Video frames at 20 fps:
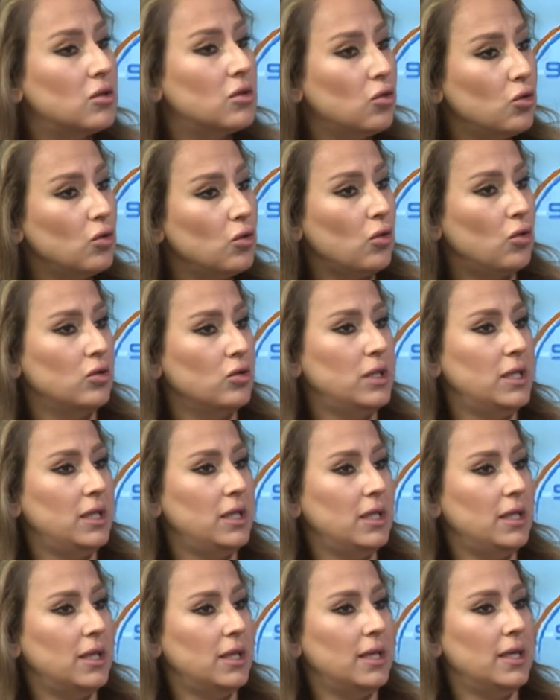
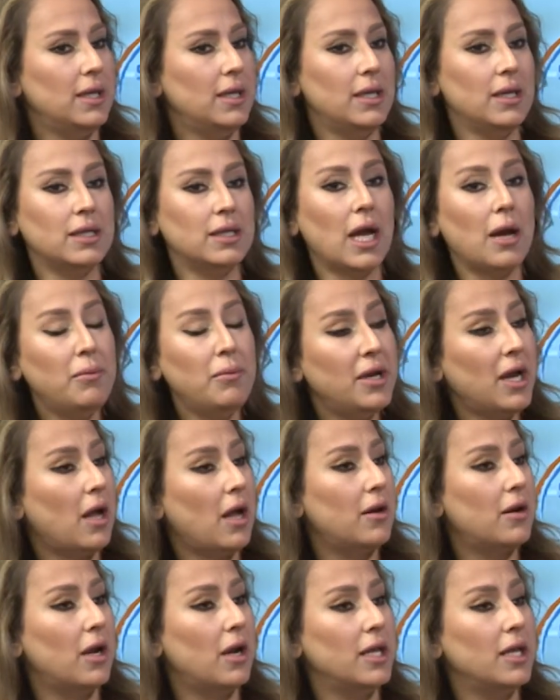تنقدي آه، تعبري
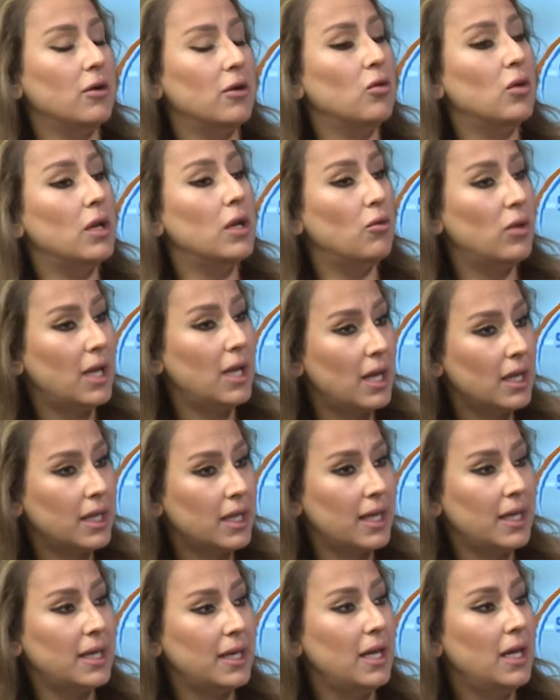عن رايك
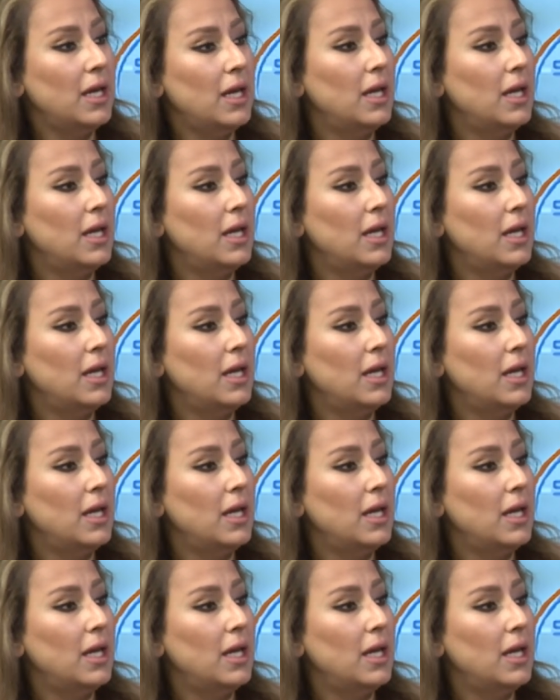ولكن